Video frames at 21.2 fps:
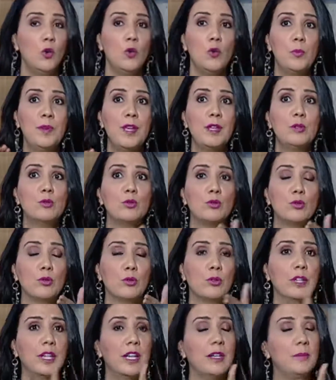وبيان
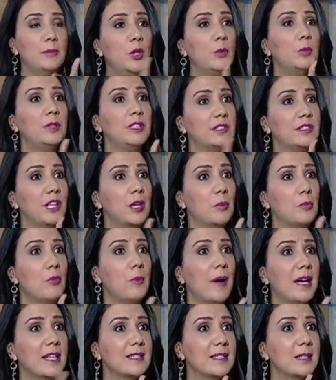سور كيبداو
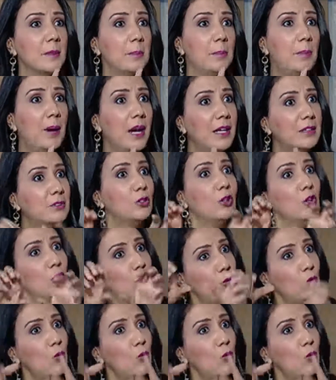يضربوا مع الصباط